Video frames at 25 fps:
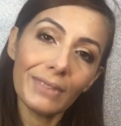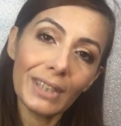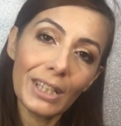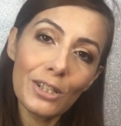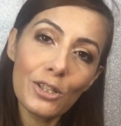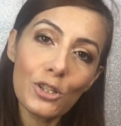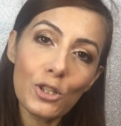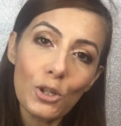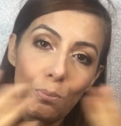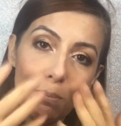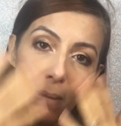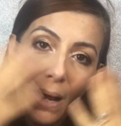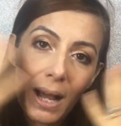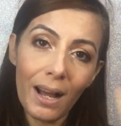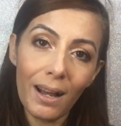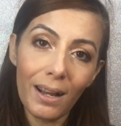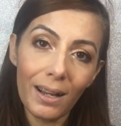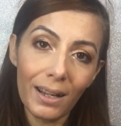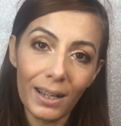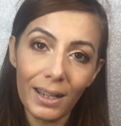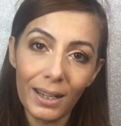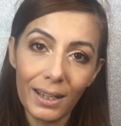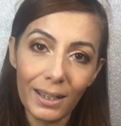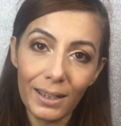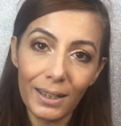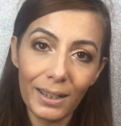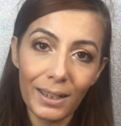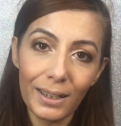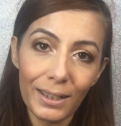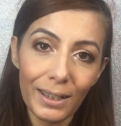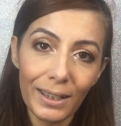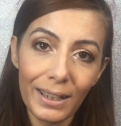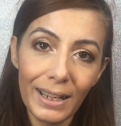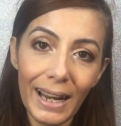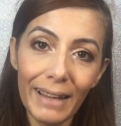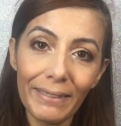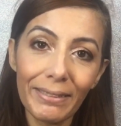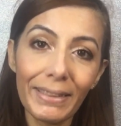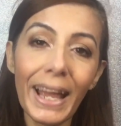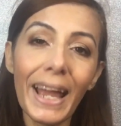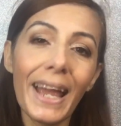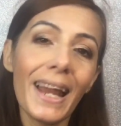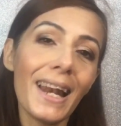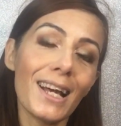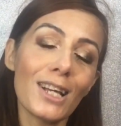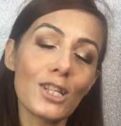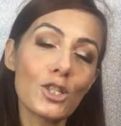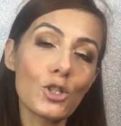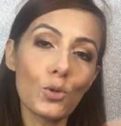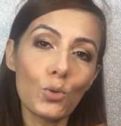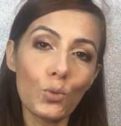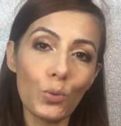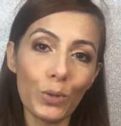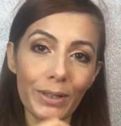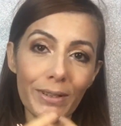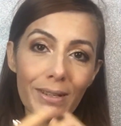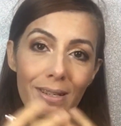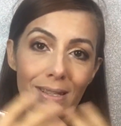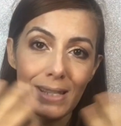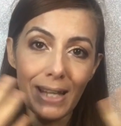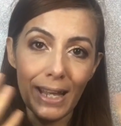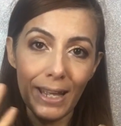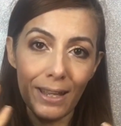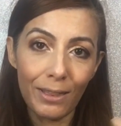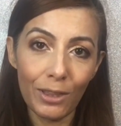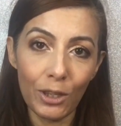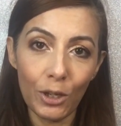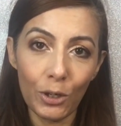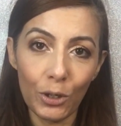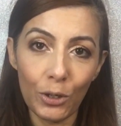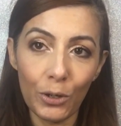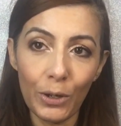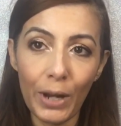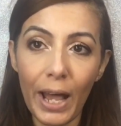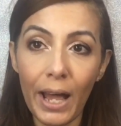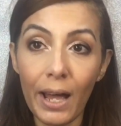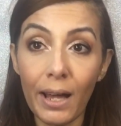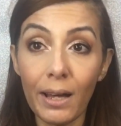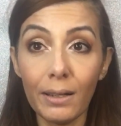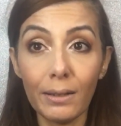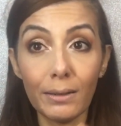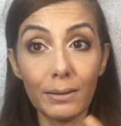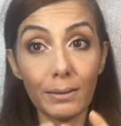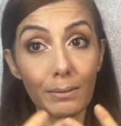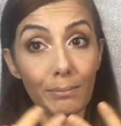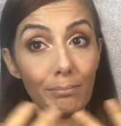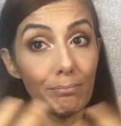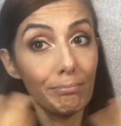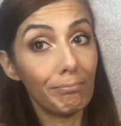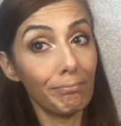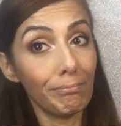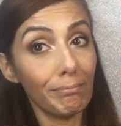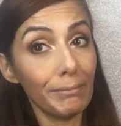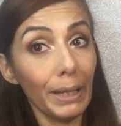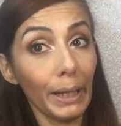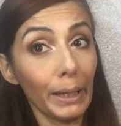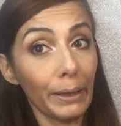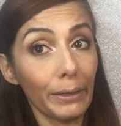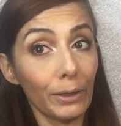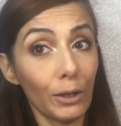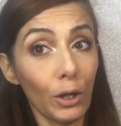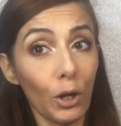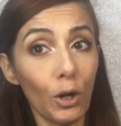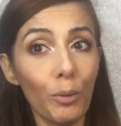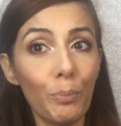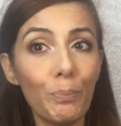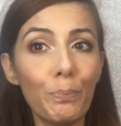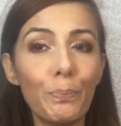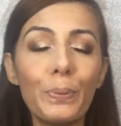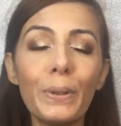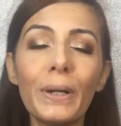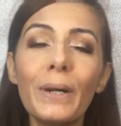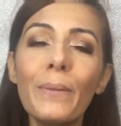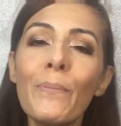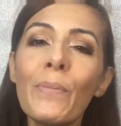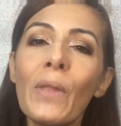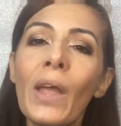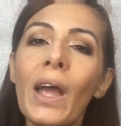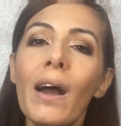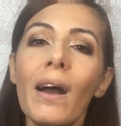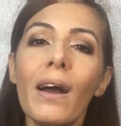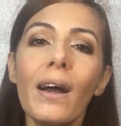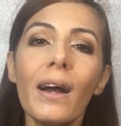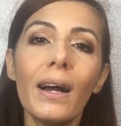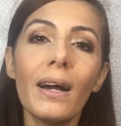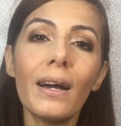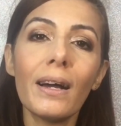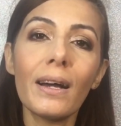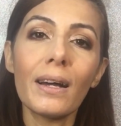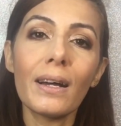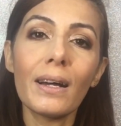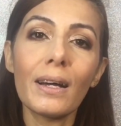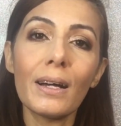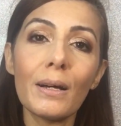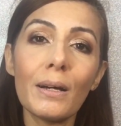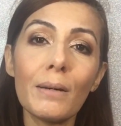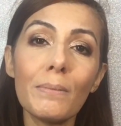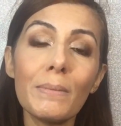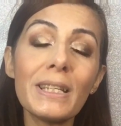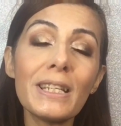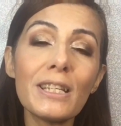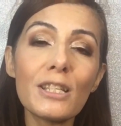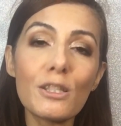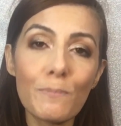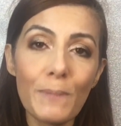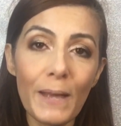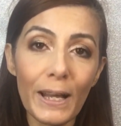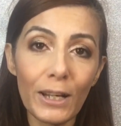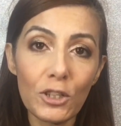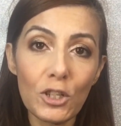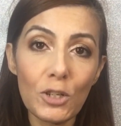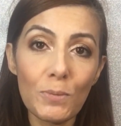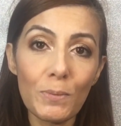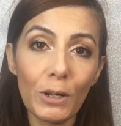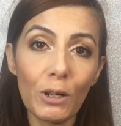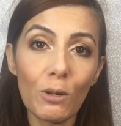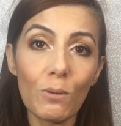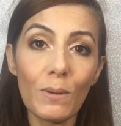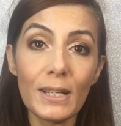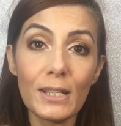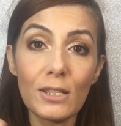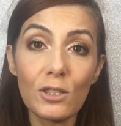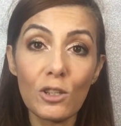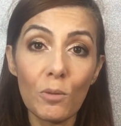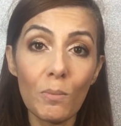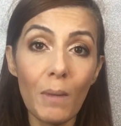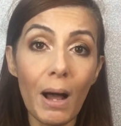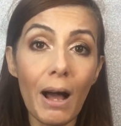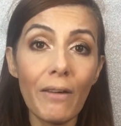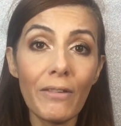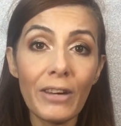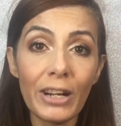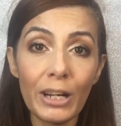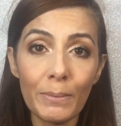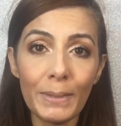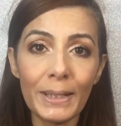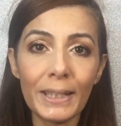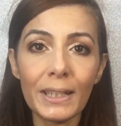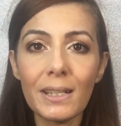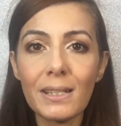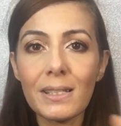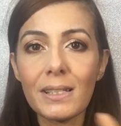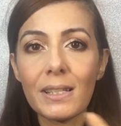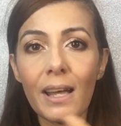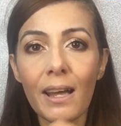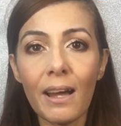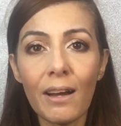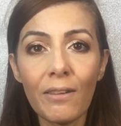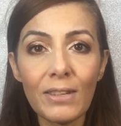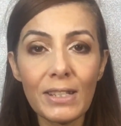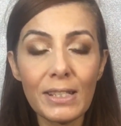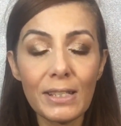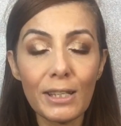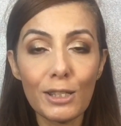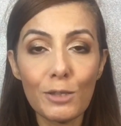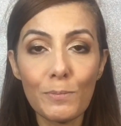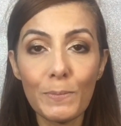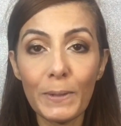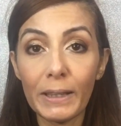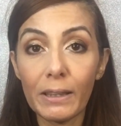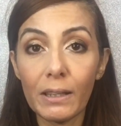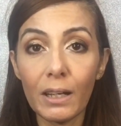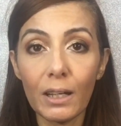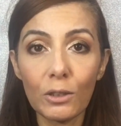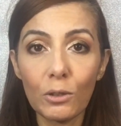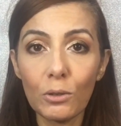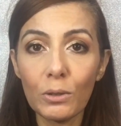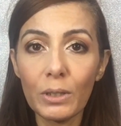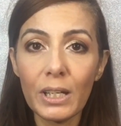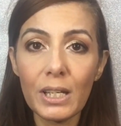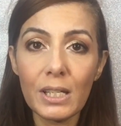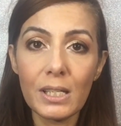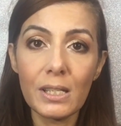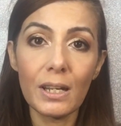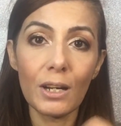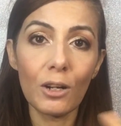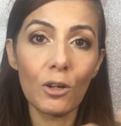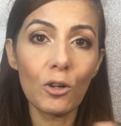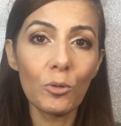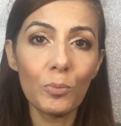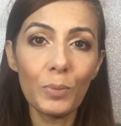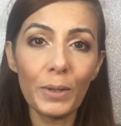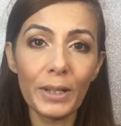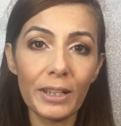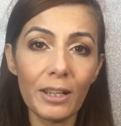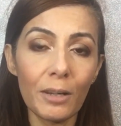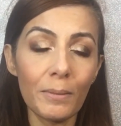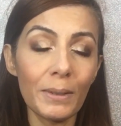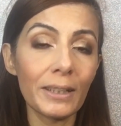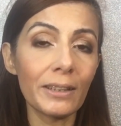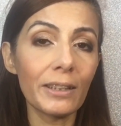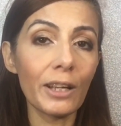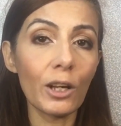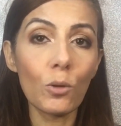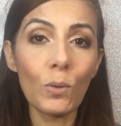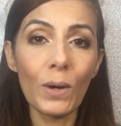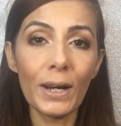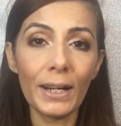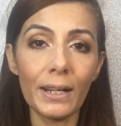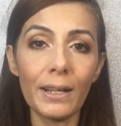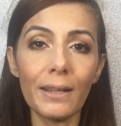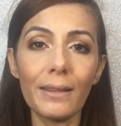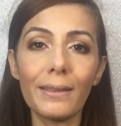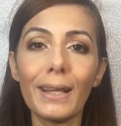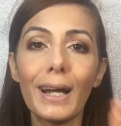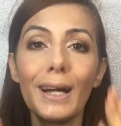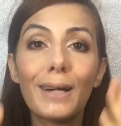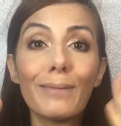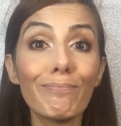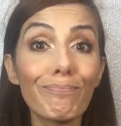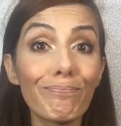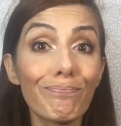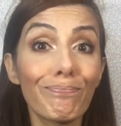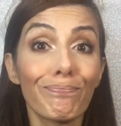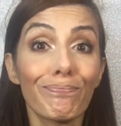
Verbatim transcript: insomma la tela su cui disegno non è um, il top uh, mi dispiace per questo ma veramente se avessi aspettato di essere completamente guarita